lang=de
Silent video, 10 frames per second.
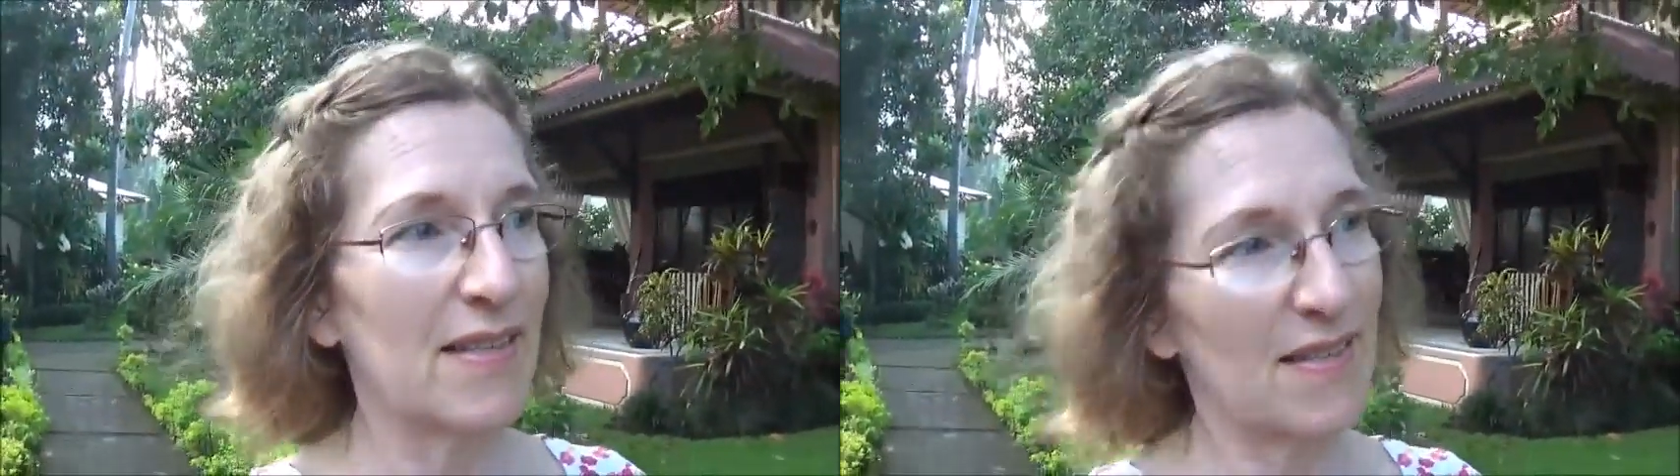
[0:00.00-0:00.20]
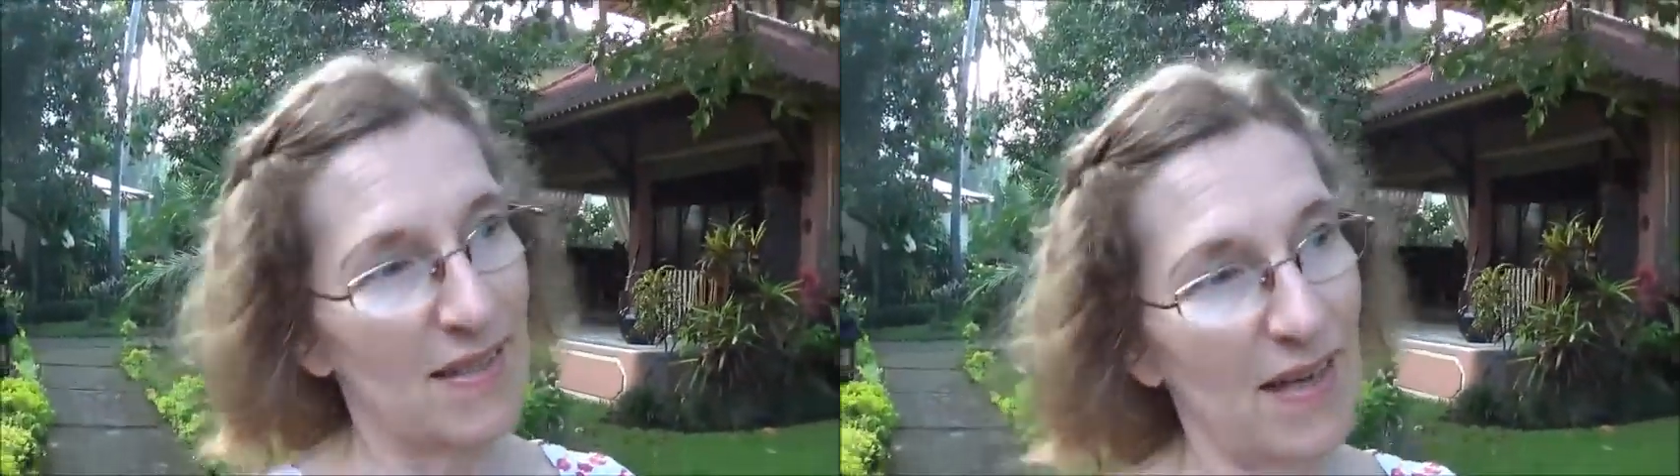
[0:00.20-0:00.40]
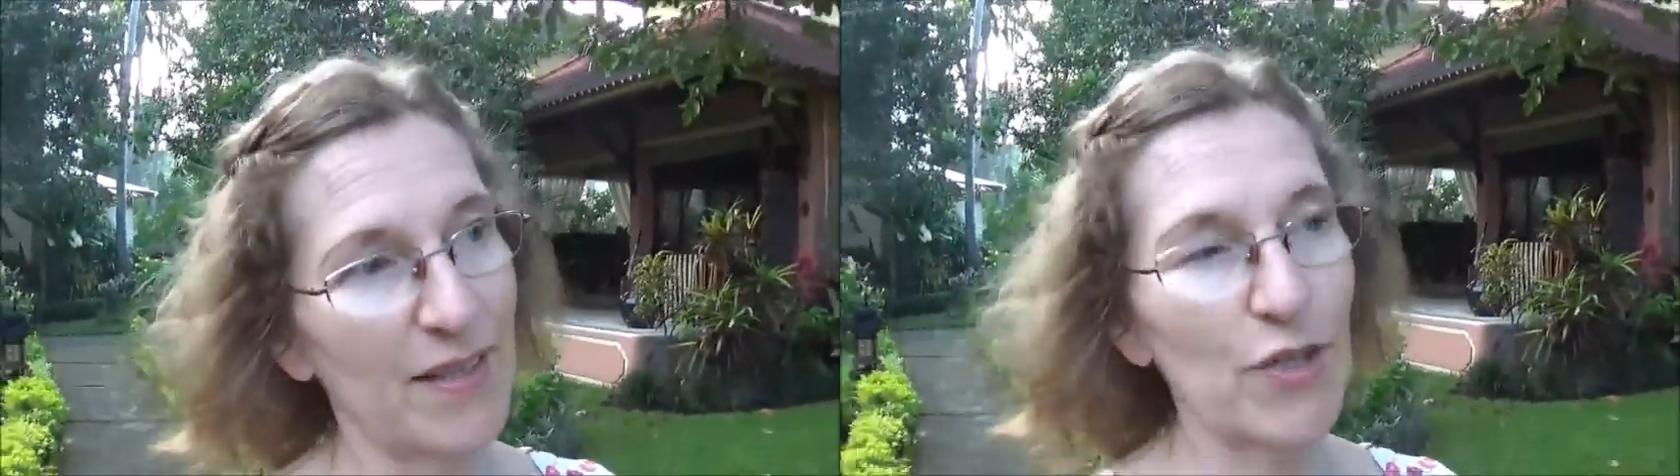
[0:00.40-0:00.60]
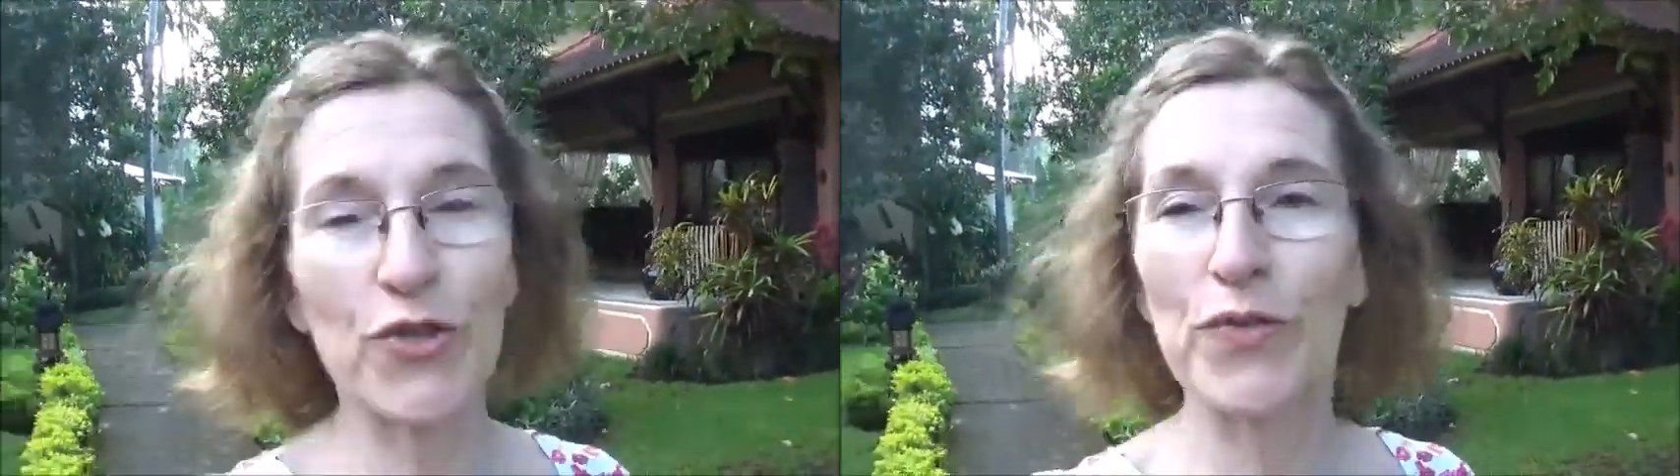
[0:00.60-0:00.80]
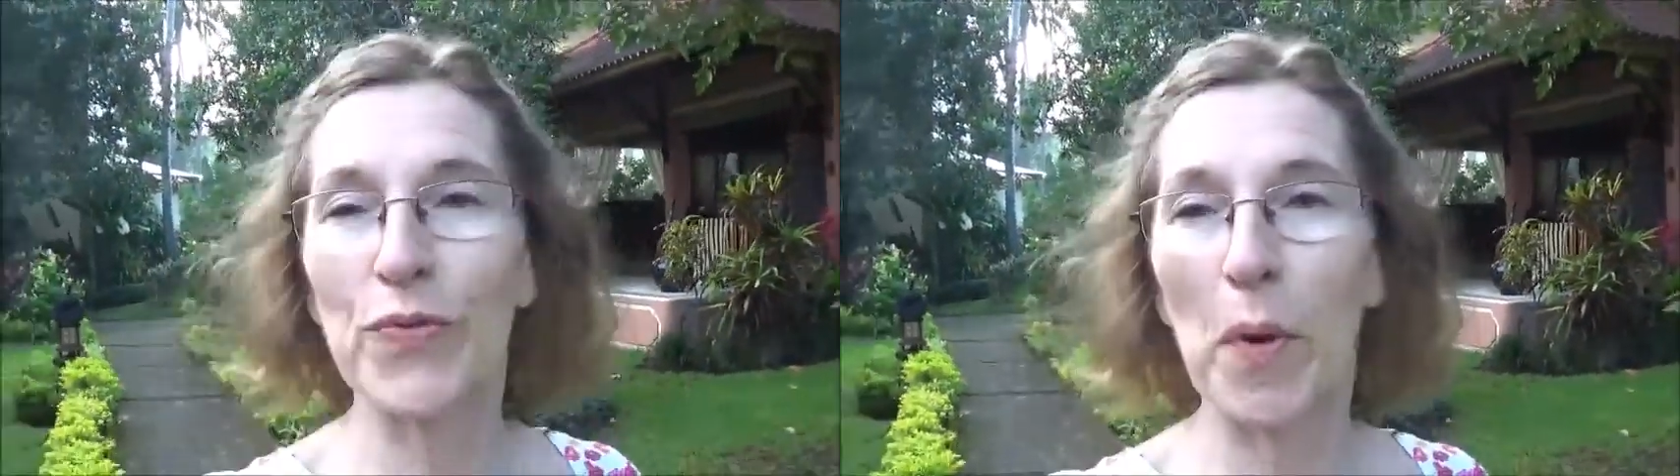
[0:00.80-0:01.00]
sind leider
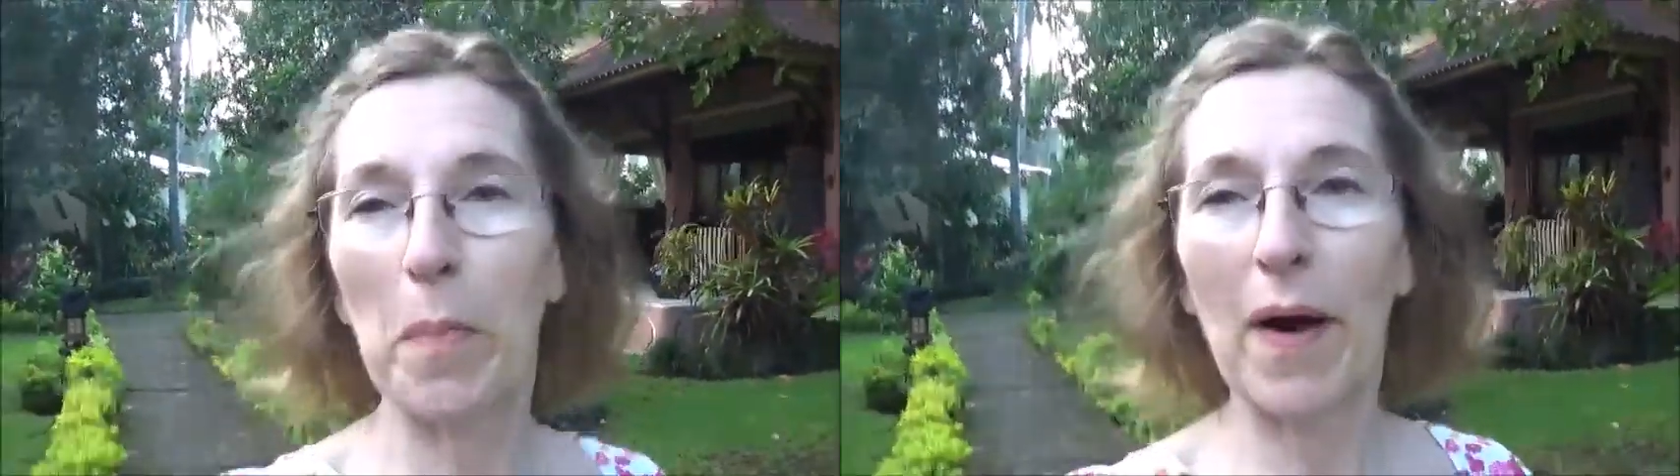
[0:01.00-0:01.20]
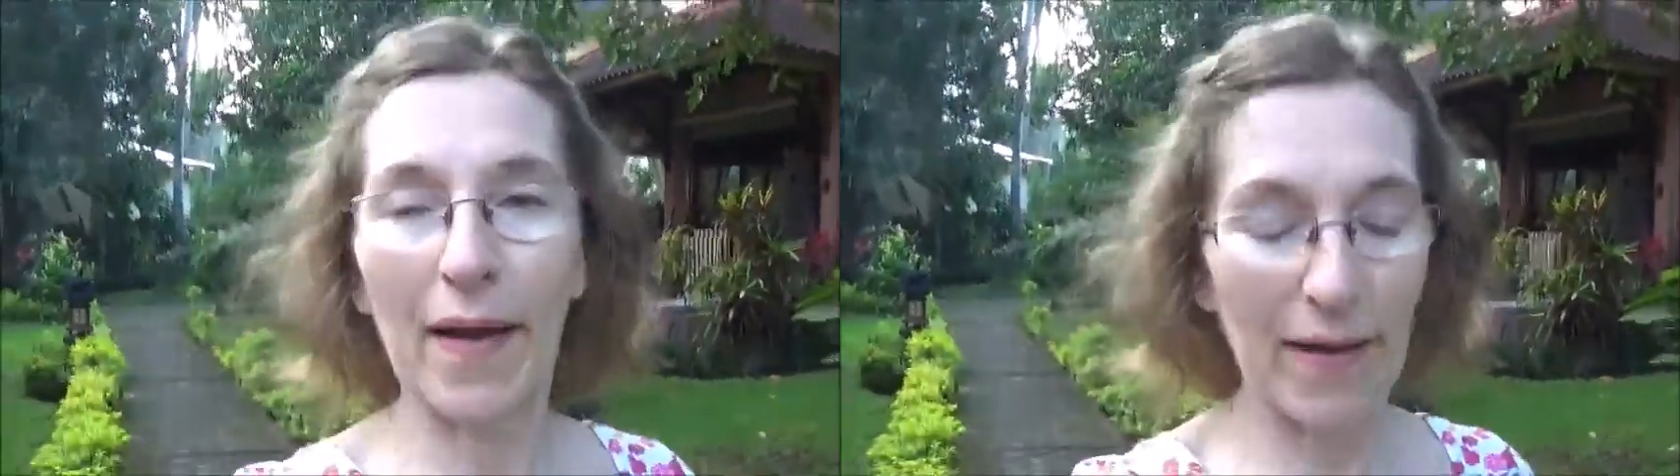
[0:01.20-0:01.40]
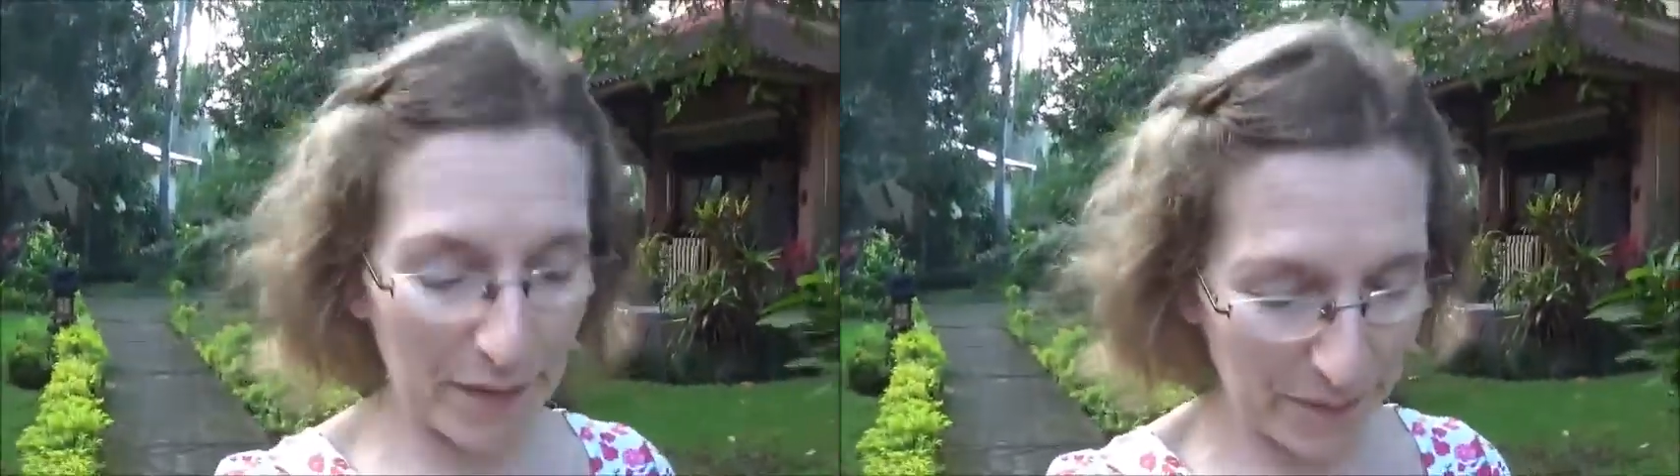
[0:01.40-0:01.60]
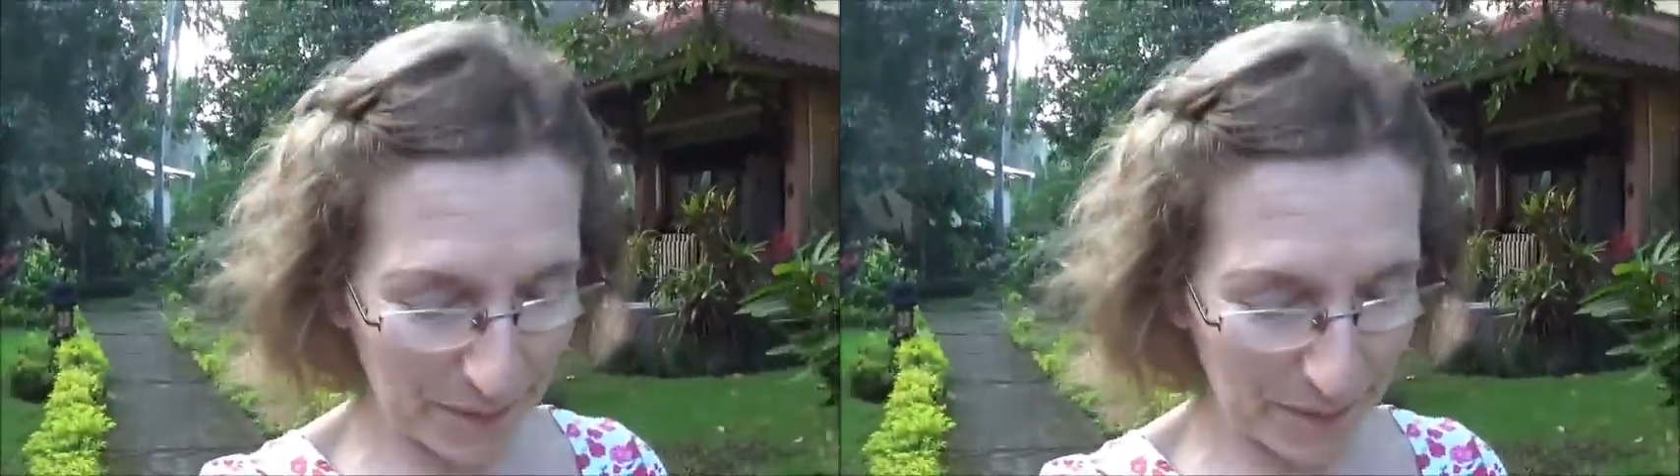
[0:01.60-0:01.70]
schon vorbei.